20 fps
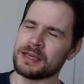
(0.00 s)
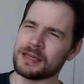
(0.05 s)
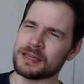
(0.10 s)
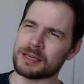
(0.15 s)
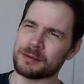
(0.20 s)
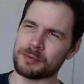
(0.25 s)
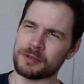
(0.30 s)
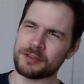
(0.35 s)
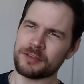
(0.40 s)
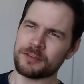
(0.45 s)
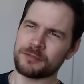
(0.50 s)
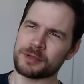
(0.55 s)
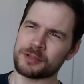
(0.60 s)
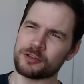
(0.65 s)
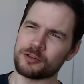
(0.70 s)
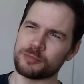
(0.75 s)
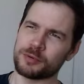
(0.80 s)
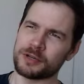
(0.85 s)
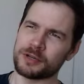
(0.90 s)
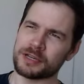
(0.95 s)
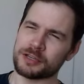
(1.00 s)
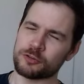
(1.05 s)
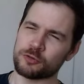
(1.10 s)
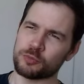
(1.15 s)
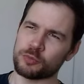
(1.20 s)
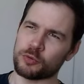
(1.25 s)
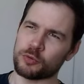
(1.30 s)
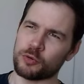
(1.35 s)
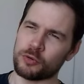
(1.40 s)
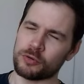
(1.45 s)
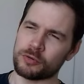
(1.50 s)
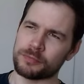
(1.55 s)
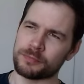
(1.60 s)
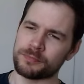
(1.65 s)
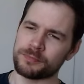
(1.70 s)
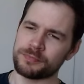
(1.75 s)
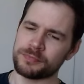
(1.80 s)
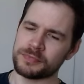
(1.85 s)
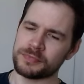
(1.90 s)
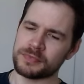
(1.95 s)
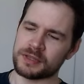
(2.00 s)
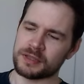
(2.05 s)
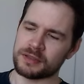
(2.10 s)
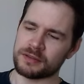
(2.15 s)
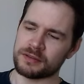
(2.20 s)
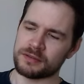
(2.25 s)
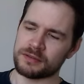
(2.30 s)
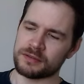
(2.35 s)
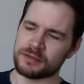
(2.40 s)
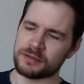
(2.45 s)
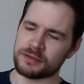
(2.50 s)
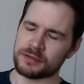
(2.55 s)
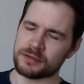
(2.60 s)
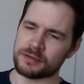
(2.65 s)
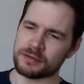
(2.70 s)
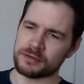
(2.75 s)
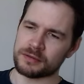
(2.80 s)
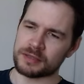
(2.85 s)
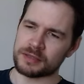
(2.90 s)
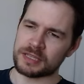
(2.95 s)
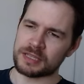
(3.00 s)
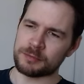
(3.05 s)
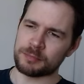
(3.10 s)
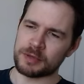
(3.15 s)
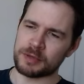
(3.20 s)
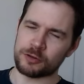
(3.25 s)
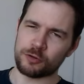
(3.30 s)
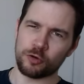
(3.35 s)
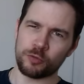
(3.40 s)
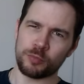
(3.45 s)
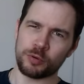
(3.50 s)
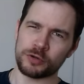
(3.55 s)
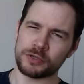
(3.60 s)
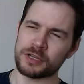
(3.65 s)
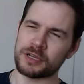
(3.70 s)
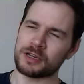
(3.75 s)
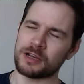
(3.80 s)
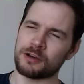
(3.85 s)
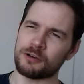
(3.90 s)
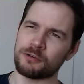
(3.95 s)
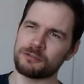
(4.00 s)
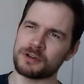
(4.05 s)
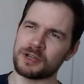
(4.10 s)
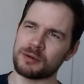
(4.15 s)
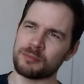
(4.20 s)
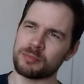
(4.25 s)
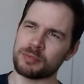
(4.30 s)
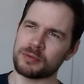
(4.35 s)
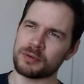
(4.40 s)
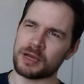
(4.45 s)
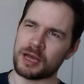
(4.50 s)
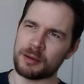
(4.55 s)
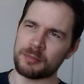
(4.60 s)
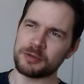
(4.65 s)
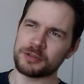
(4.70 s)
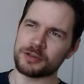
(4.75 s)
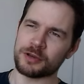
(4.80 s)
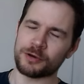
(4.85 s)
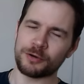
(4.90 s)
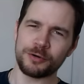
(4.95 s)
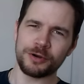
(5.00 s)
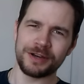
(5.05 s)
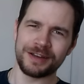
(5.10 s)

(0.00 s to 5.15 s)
ich habe letztes Mal darüber gesprochen, dass äh, ich mir ein Longboard gekauft habe. Habe ich auch.